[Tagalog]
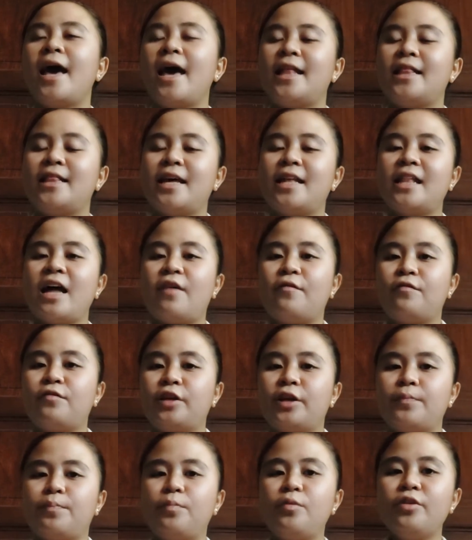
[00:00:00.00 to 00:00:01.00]
And then
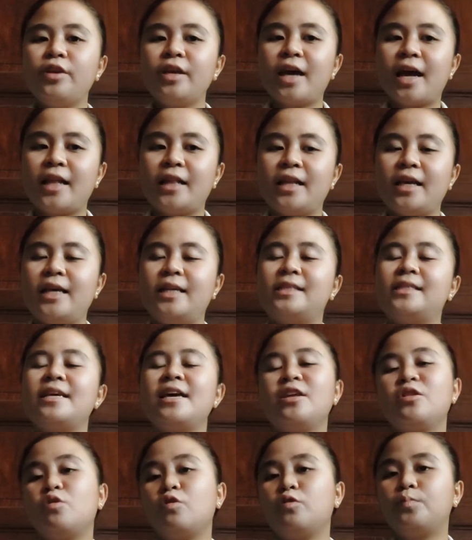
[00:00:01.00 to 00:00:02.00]
after po niyan
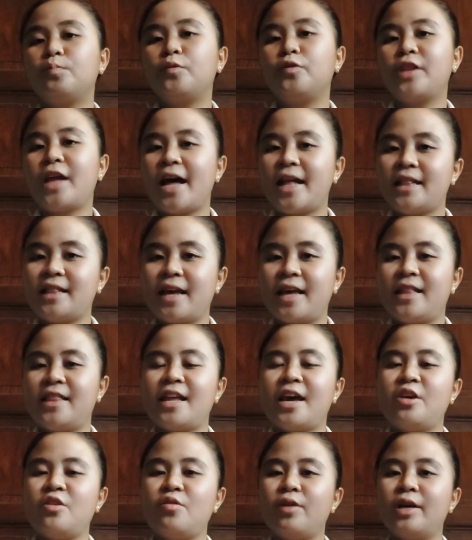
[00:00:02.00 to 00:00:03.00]
is inote po
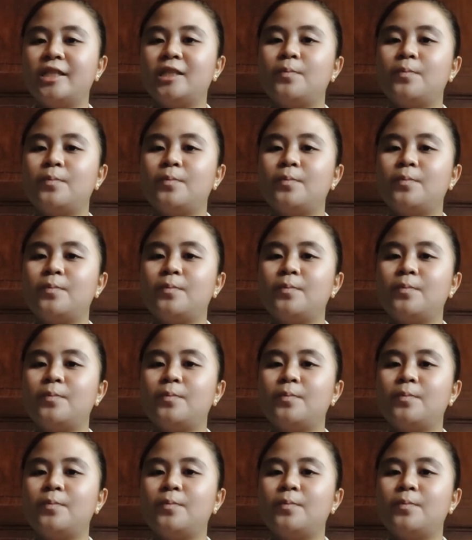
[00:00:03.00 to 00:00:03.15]
natin na yung